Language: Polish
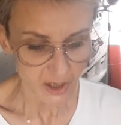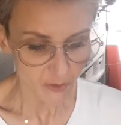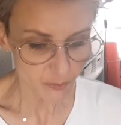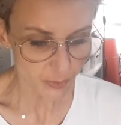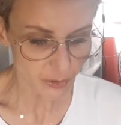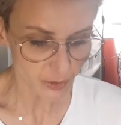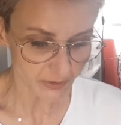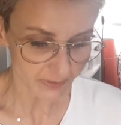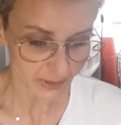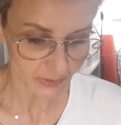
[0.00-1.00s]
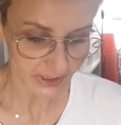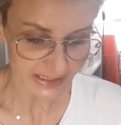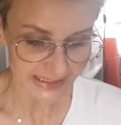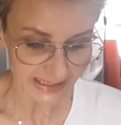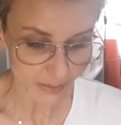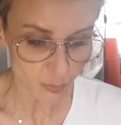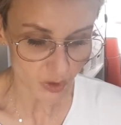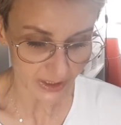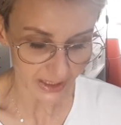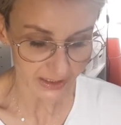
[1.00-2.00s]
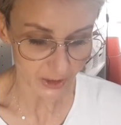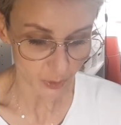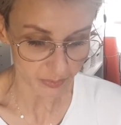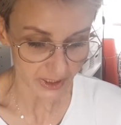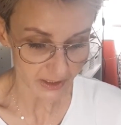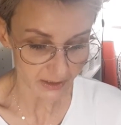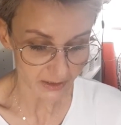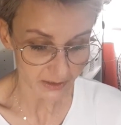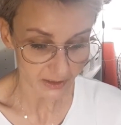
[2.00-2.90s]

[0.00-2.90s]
w poszukiwaniu jakiejś zabłąkanej kopiejki.